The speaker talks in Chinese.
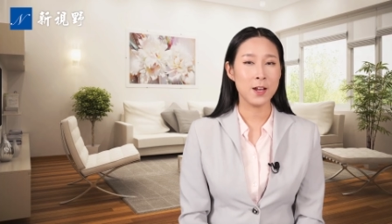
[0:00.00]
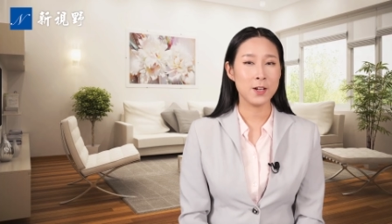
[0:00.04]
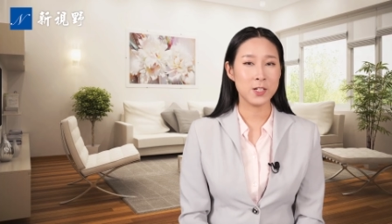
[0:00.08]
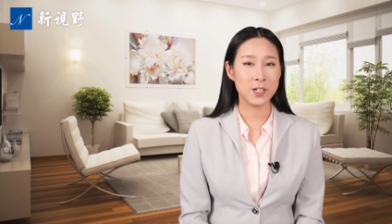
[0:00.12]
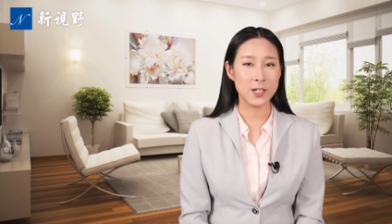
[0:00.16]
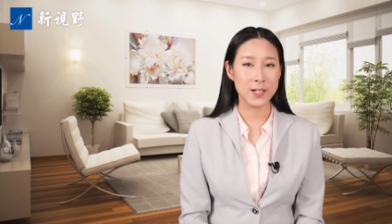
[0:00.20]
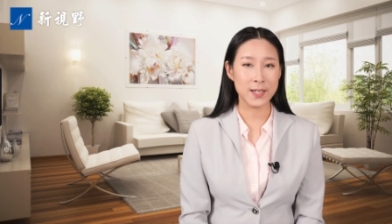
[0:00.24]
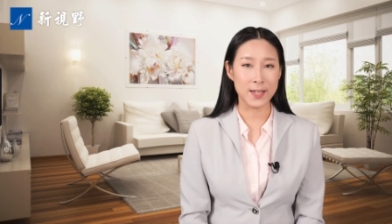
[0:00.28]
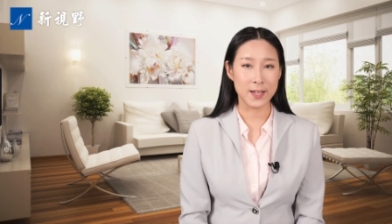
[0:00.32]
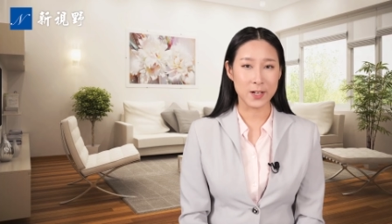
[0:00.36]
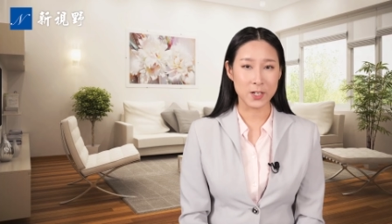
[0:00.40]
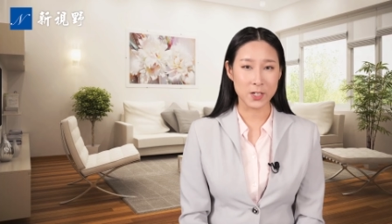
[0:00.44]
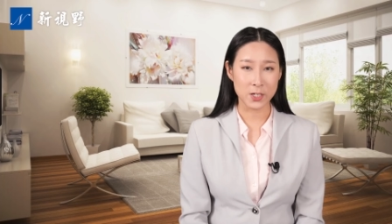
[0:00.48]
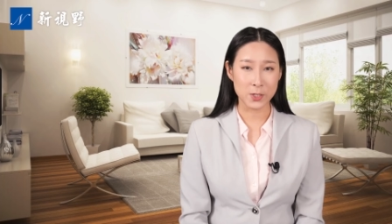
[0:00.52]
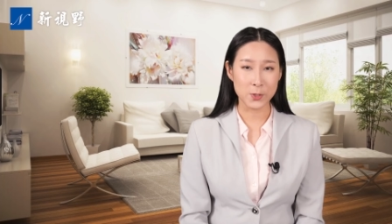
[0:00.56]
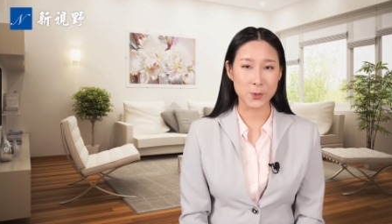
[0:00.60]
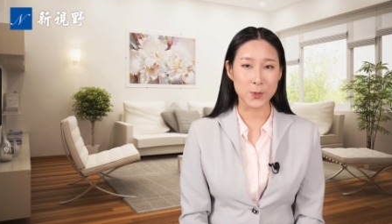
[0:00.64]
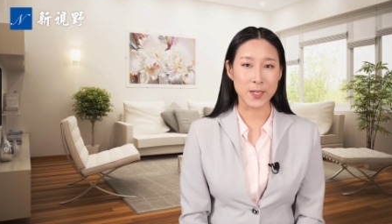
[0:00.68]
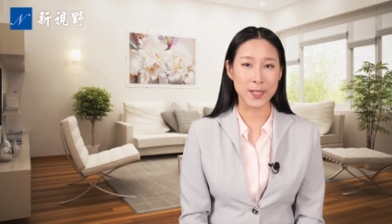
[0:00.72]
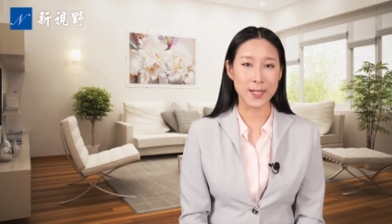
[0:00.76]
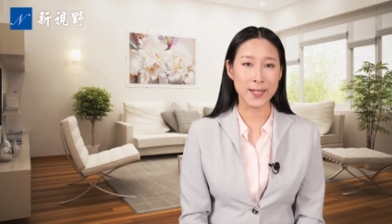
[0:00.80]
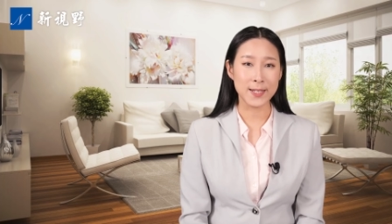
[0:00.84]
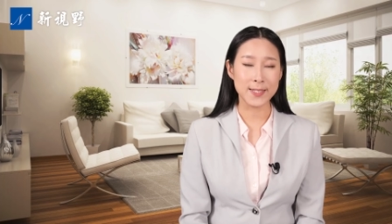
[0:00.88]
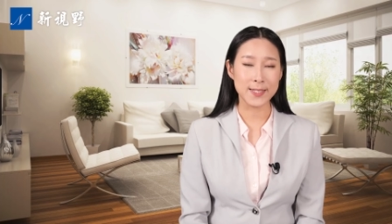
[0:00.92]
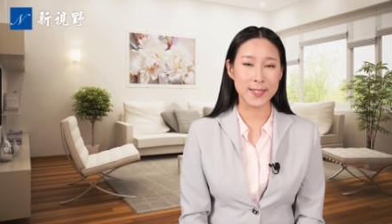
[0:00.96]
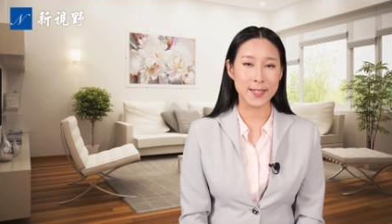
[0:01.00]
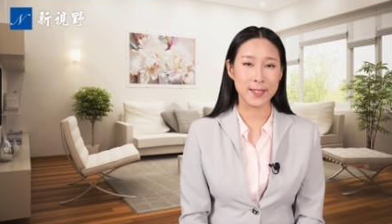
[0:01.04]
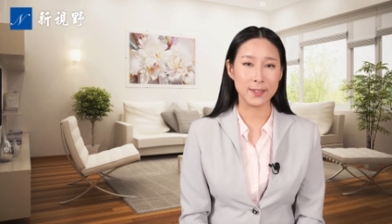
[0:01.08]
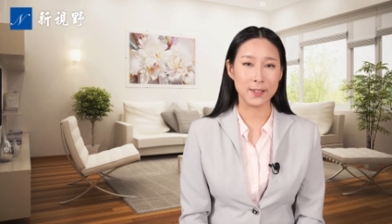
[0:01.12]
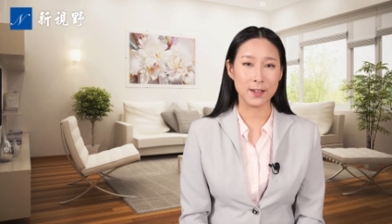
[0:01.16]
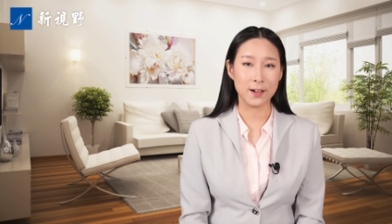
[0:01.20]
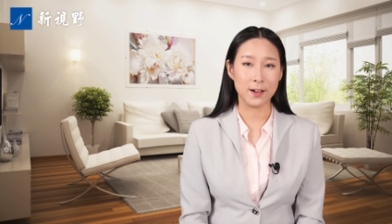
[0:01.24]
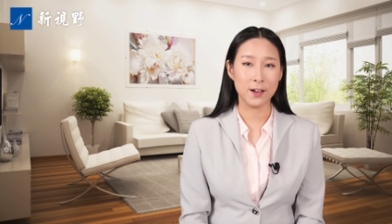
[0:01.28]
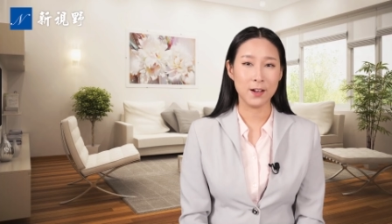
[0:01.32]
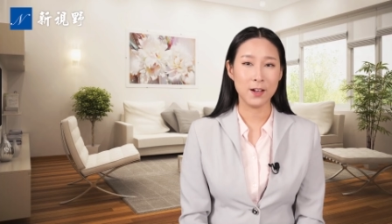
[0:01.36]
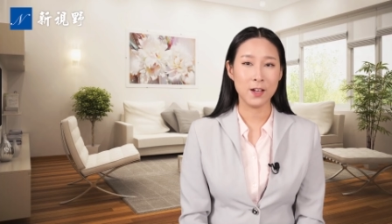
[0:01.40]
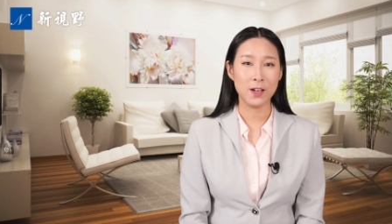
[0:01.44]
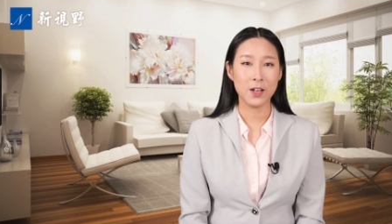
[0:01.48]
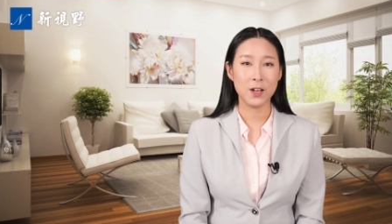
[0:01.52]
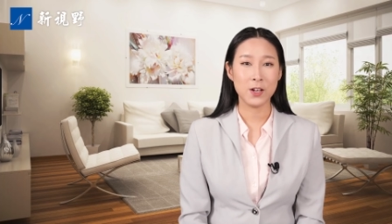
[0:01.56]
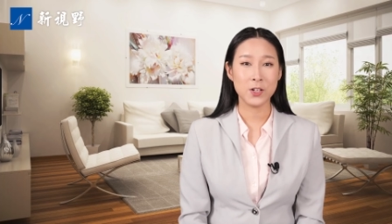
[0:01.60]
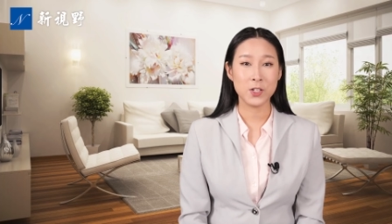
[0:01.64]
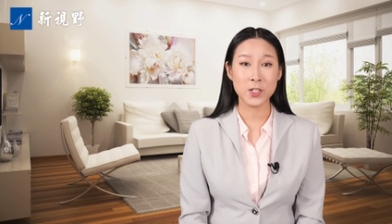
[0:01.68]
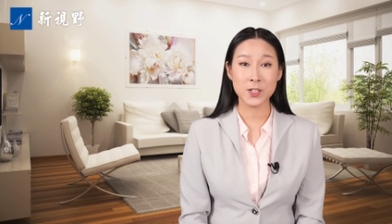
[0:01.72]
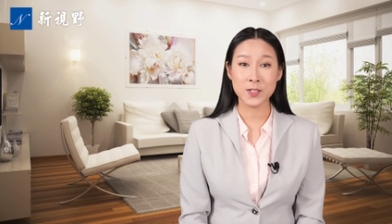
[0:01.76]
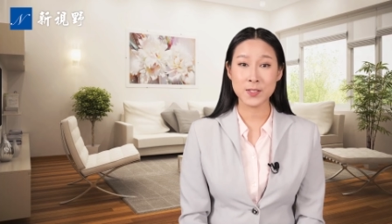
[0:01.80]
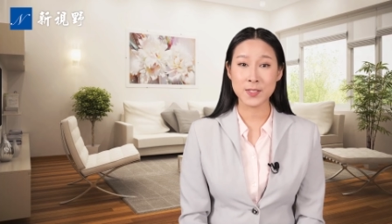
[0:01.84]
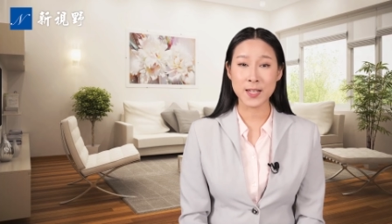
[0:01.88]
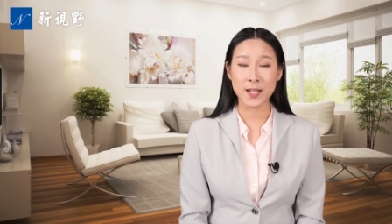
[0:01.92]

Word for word: 这也是决定性的。这